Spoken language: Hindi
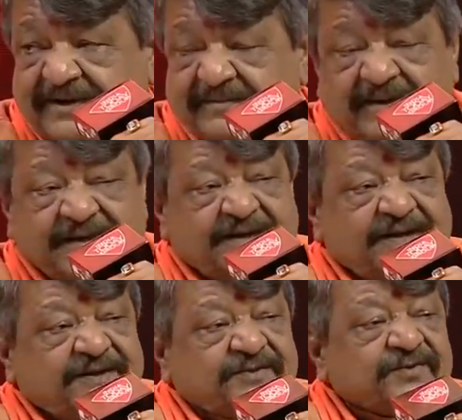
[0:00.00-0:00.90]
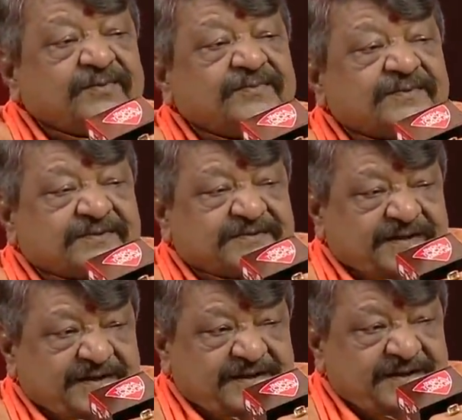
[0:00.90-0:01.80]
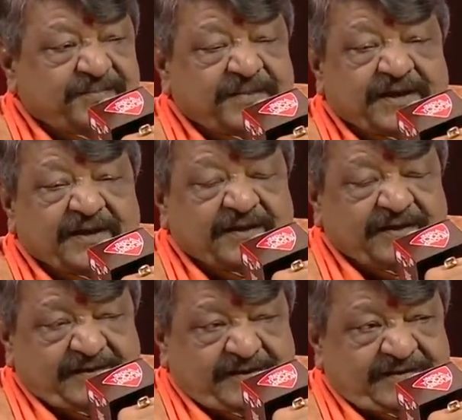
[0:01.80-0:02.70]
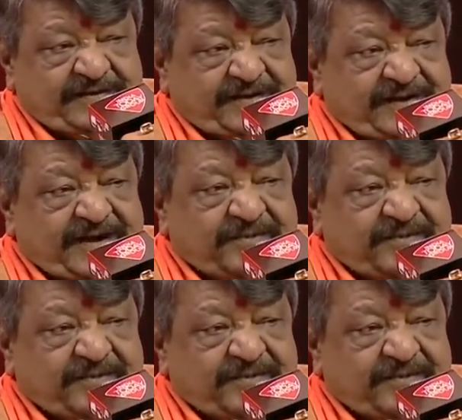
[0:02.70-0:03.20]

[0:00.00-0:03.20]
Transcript: से कम तो संगठन में अगर